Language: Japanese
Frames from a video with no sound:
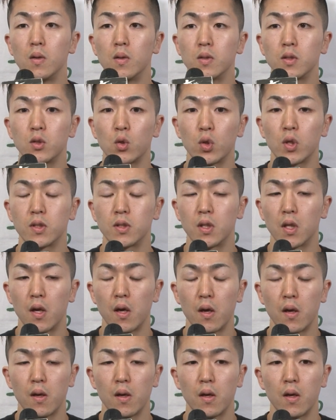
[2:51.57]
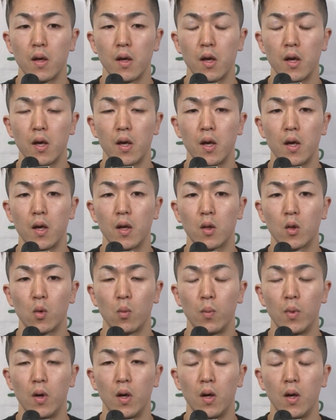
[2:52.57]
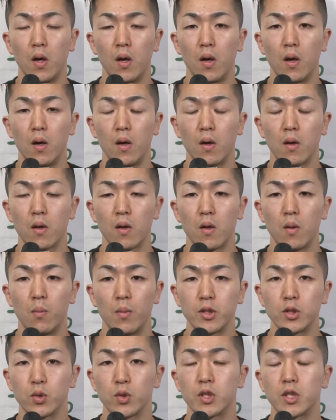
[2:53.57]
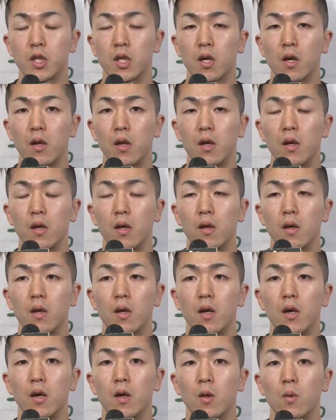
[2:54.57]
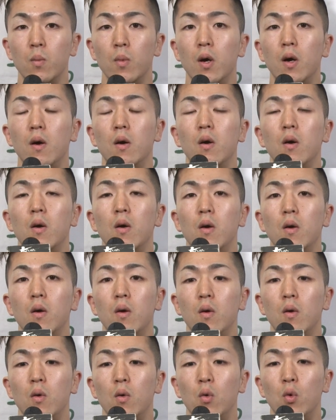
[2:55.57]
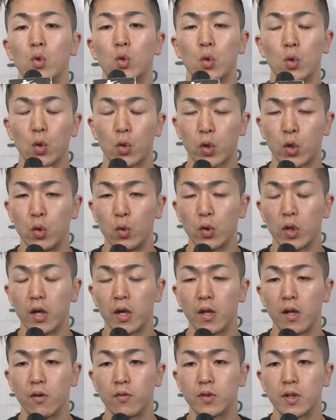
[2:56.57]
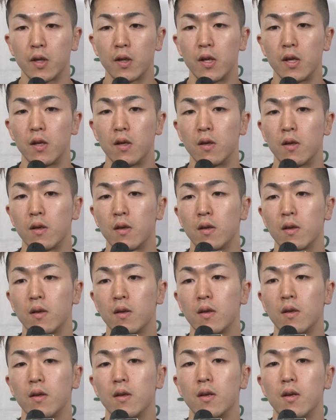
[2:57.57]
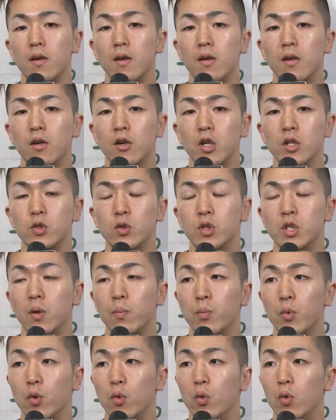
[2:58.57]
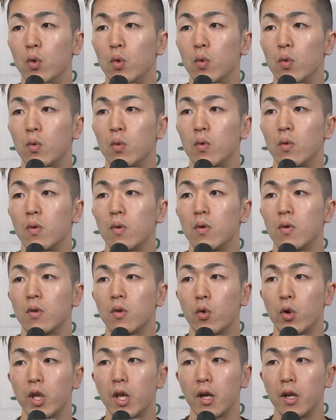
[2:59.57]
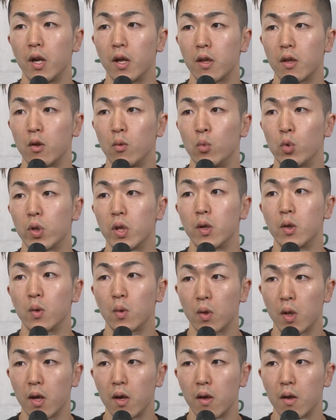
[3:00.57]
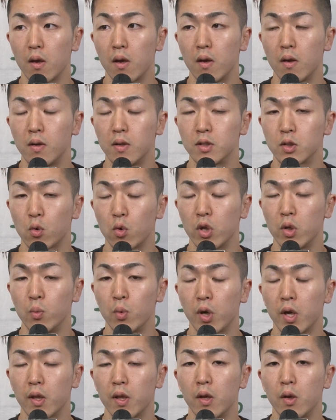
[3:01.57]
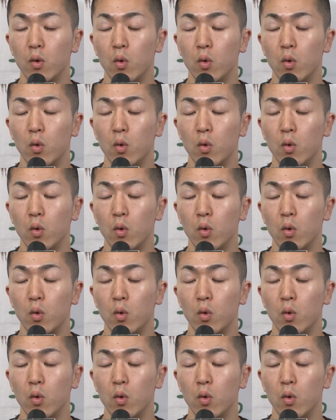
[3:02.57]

そうですね、えー、っとまあ、まずはしっかり、えー、っとまあ、弟と兄弟で2人暮らしのチャンピオンを取りたいなって思ってるのでそこに向けて